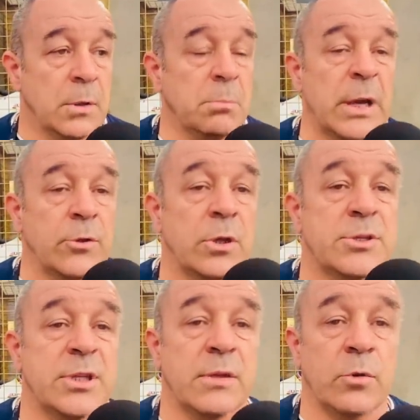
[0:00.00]
Ma non
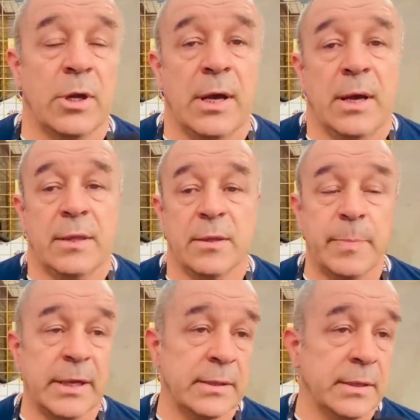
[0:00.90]
agevola,
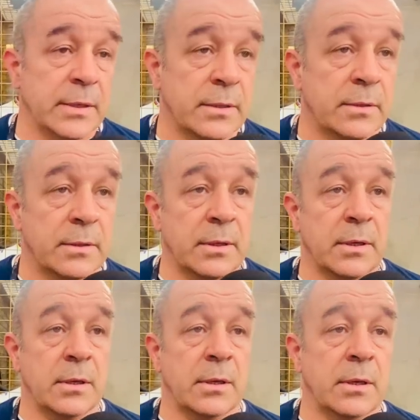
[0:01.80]
dipende.
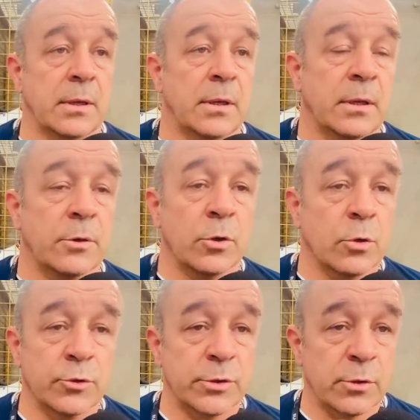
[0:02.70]
Eh, io
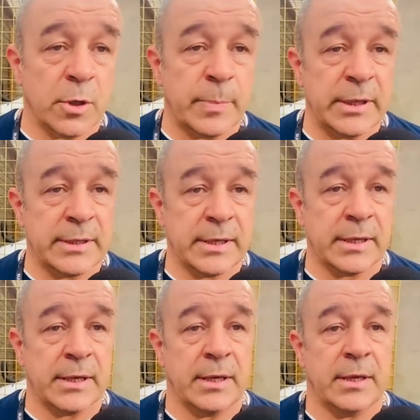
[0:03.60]
continuo a ripetere
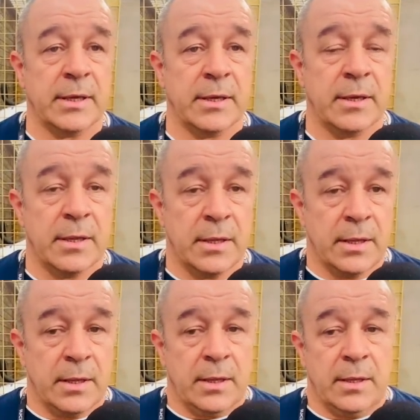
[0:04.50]
che
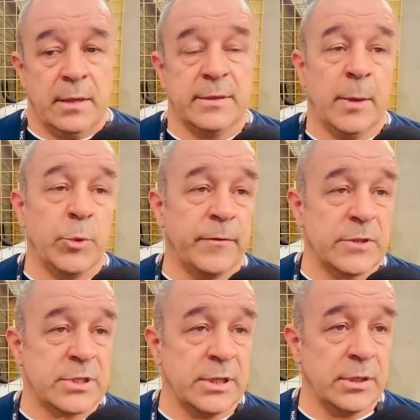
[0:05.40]
dà più
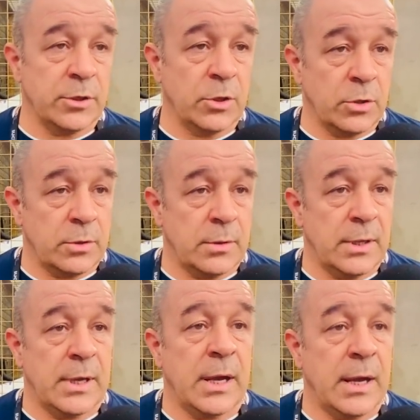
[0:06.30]
fastidio
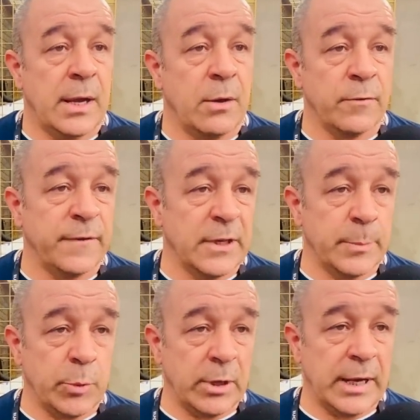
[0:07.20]
a un
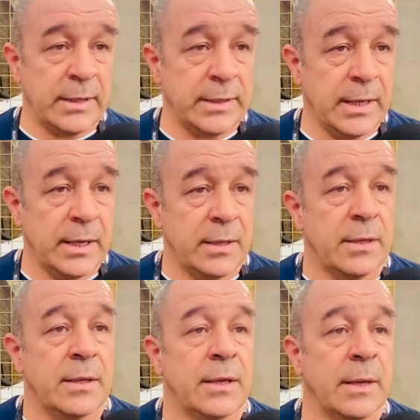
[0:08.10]
Filippo Ganna
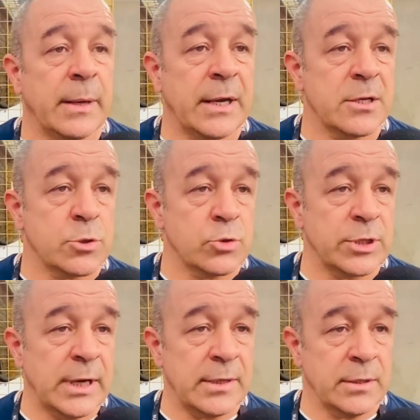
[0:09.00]
la gara su
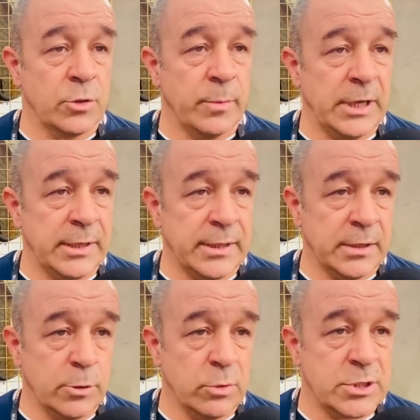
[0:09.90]
strada domenica
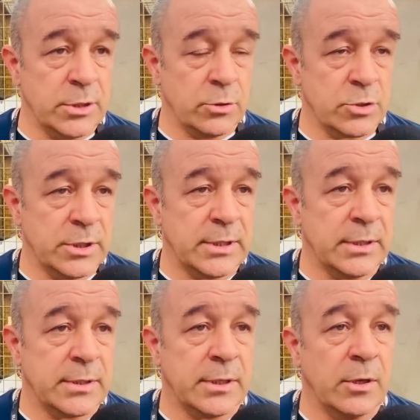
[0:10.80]
di
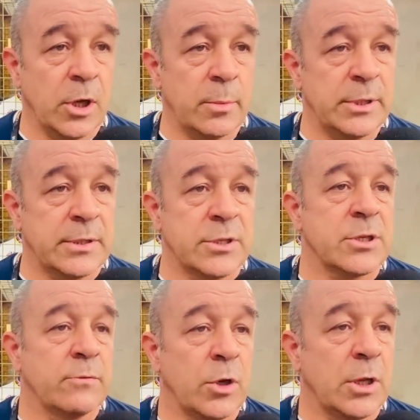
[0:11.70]
270 km
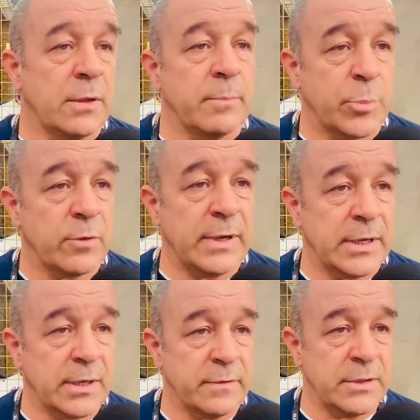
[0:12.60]
se vuole
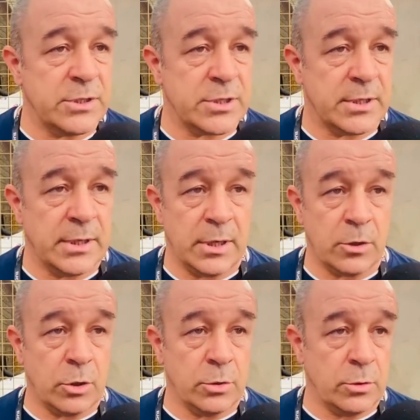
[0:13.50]
provare a rivincere la
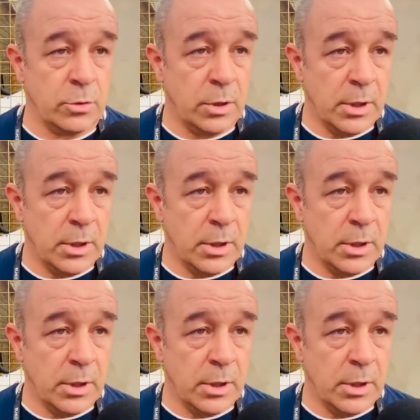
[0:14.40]
crono